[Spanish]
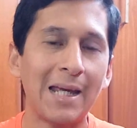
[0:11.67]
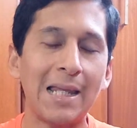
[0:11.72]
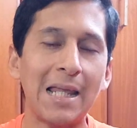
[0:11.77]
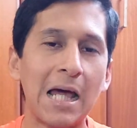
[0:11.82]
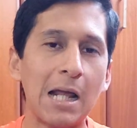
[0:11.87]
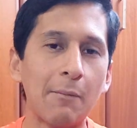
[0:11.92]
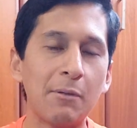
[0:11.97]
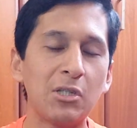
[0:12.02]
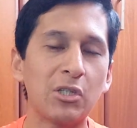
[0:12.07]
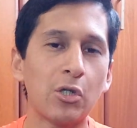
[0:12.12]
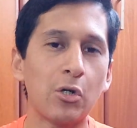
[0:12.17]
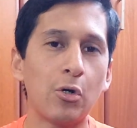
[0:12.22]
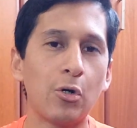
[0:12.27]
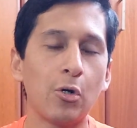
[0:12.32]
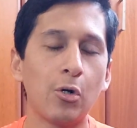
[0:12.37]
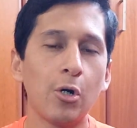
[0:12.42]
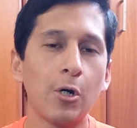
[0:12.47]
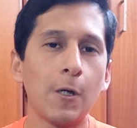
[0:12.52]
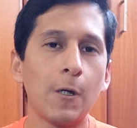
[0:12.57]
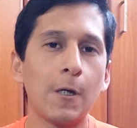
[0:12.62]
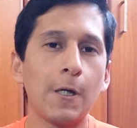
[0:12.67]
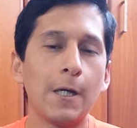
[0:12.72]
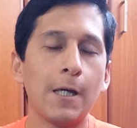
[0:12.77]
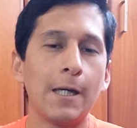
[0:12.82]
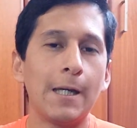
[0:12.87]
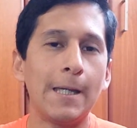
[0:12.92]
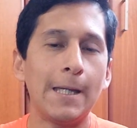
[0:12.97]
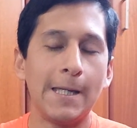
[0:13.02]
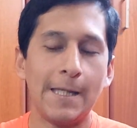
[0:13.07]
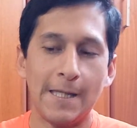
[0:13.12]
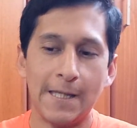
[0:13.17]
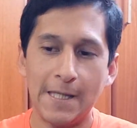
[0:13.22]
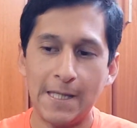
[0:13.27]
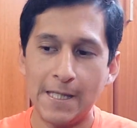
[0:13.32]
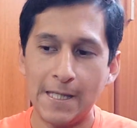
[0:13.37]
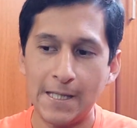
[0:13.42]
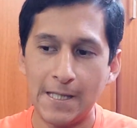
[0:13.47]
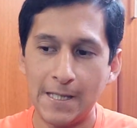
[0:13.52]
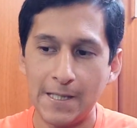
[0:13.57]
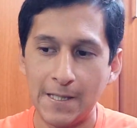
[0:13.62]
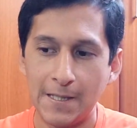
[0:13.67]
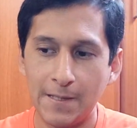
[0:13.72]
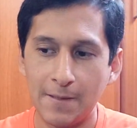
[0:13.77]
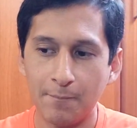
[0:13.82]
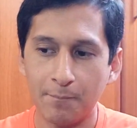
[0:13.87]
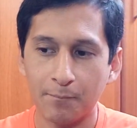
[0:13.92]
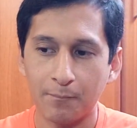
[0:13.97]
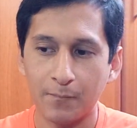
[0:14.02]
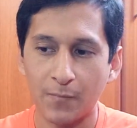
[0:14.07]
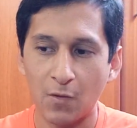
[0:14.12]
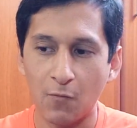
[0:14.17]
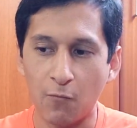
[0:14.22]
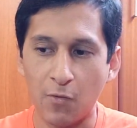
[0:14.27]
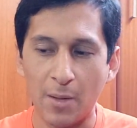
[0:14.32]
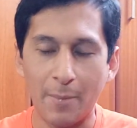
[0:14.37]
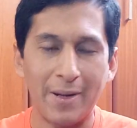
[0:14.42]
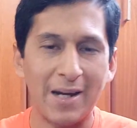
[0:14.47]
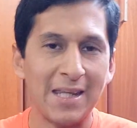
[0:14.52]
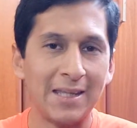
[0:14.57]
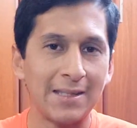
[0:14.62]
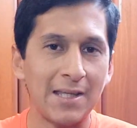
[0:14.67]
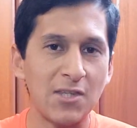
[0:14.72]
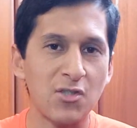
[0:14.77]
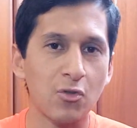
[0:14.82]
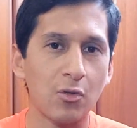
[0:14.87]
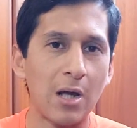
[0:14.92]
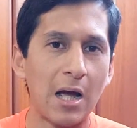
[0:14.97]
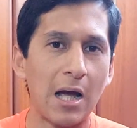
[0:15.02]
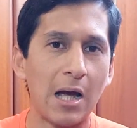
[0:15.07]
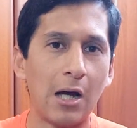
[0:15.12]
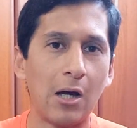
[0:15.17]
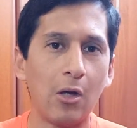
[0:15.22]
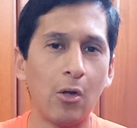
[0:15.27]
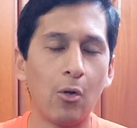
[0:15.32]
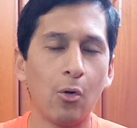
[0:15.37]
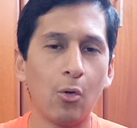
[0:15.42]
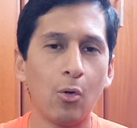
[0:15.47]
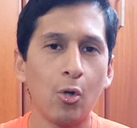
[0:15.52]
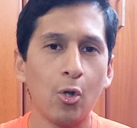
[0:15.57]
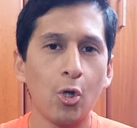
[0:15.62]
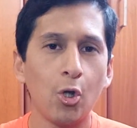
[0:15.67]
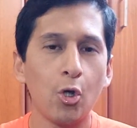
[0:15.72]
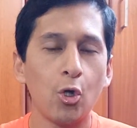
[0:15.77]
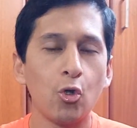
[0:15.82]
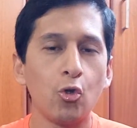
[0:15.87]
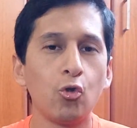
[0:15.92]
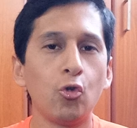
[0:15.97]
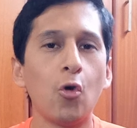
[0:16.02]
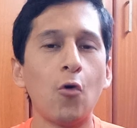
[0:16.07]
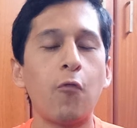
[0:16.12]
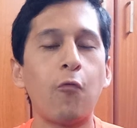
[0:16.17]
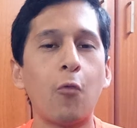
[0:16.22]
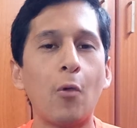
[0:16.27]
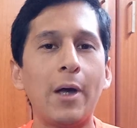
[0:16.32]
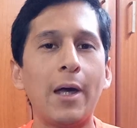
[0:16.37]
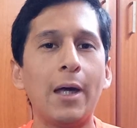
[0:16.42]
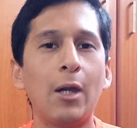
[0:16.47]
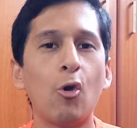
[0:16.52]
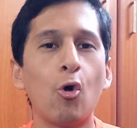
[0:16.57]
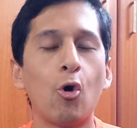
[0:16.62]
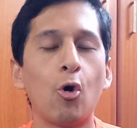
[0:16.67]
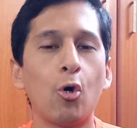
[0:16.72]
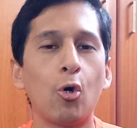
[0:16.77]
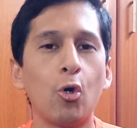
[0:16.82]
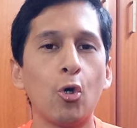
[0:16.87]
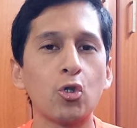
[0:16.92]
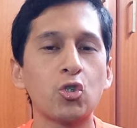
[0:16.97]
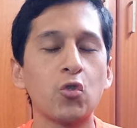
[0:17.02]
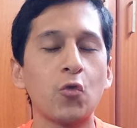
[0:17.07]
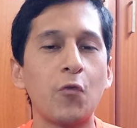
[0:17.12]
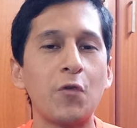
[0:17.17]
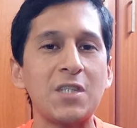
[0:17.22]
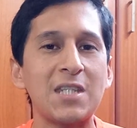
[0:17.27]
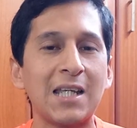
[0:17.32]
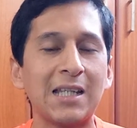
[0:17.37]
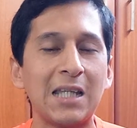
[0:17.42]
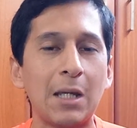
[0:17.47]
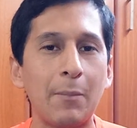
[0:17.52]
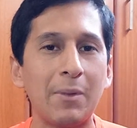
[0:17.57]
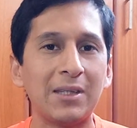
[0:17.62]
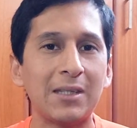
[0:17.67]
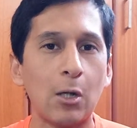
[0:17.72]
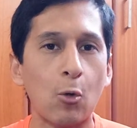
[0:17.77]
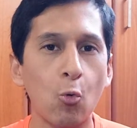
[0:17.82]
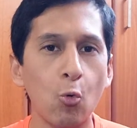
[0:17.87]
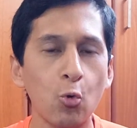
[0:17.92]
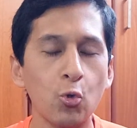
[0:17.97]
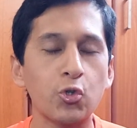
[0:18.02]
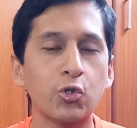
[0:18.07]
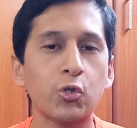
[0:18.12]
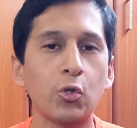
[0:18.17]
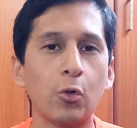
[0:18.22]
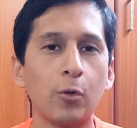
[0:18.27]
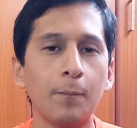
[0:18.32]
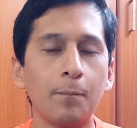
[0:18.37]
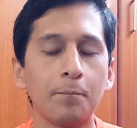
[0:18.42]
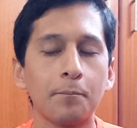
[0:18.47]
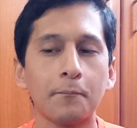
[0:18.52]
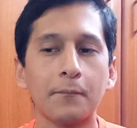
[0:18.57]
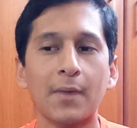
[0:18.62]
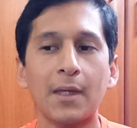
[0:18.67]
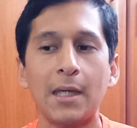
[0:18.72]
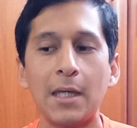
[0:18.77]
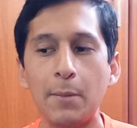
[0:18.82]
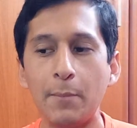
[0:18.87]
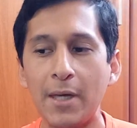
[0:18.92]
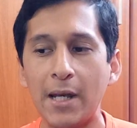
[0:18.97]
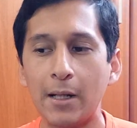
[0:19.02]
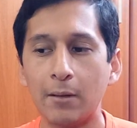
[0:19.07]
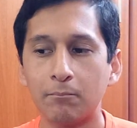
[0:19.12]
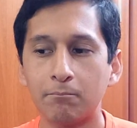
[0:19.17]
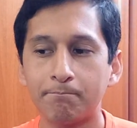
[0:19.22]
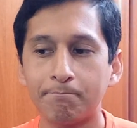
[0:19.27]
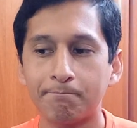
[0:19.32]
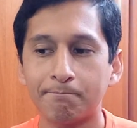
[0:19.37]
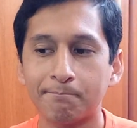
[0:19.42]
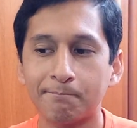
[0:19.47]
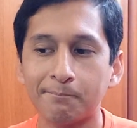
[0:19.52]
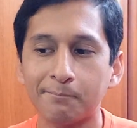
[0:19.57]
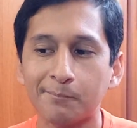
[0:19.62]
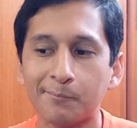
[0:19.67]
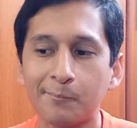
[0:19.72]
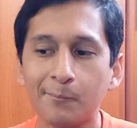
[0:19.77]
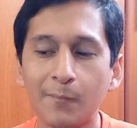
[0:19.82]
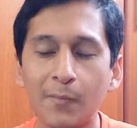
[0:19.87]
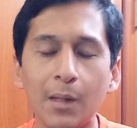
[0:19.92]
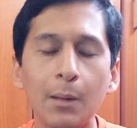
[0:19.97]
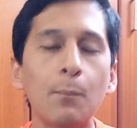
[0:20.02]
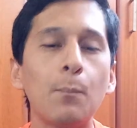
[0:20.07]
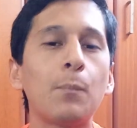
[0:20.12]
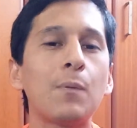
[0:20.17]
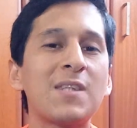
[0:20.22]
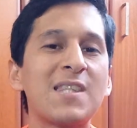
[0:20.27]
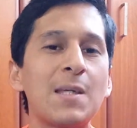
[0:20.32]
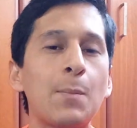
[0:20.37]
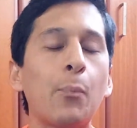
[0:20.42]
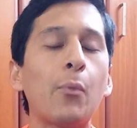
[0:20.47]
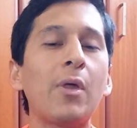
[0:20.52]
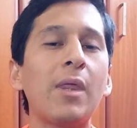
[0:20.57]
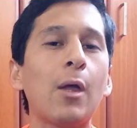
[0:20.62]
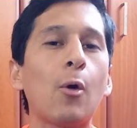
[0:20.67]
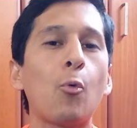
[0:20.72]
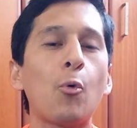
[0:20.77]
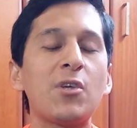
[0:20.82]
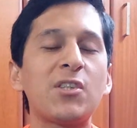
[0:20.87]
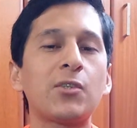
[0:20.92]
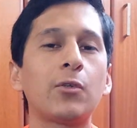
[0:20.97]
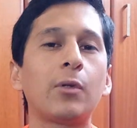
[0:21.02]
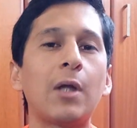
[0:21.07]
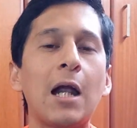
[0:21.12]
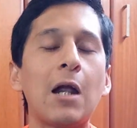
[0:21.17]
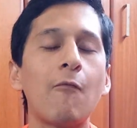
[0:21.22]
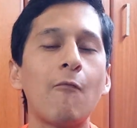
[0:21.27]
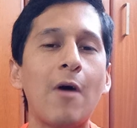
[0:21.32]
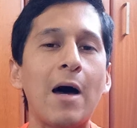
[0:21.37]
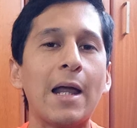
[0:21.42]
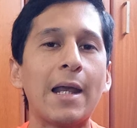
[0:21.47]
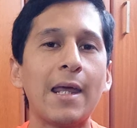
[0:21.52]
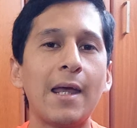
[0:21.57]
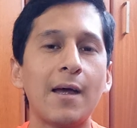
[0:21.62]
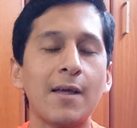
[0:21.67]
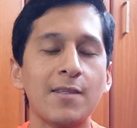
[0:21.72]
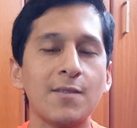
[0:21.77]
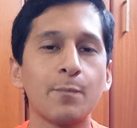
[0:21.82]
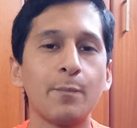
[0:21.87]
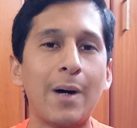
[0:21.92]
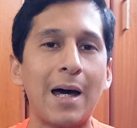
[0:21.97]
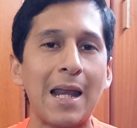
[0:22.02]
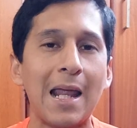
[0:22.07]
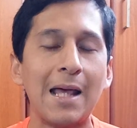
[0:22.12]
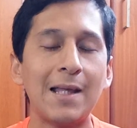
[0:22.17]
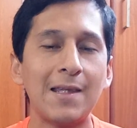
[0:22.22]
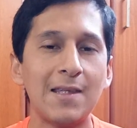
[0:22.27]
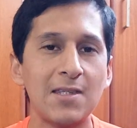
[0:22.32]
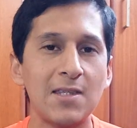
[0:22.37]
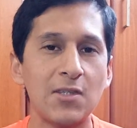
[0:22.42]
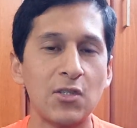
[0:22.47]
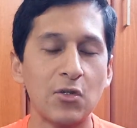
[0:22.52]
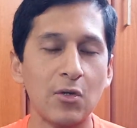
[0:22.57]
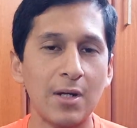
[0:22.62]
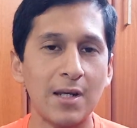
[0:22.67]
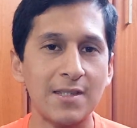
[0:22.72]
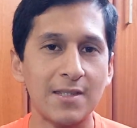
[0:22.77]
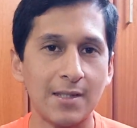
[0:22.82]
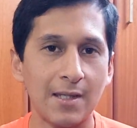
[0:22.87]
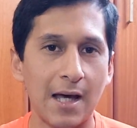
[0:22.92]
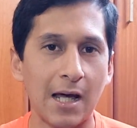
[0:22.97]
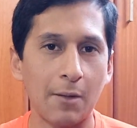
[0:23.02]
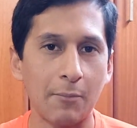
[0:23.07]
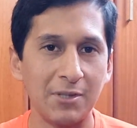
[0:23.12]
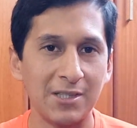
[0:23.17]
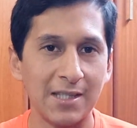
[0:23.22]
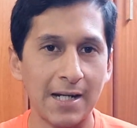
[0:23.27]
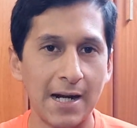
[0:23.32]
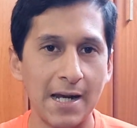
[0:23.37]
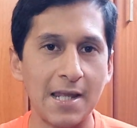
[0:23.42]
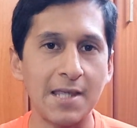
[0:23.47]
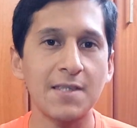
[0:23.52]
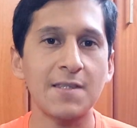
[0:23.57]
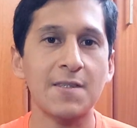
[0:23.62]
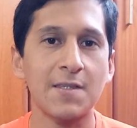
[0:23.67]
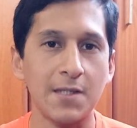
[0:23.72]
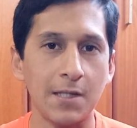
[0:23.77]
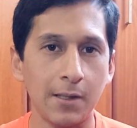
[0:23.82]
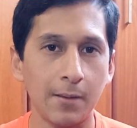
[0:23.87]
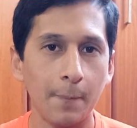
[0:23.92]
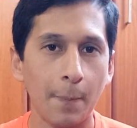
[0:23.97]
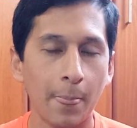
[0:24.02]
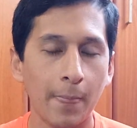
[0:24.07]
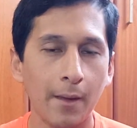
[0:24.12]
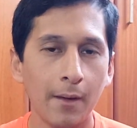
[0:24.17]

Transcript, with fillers: que el árbitro eh, fue malintencionado, no fue lo, suficientemente justo. Y miren, se puede cuestionar varias, varias decisiones arbitrales, sí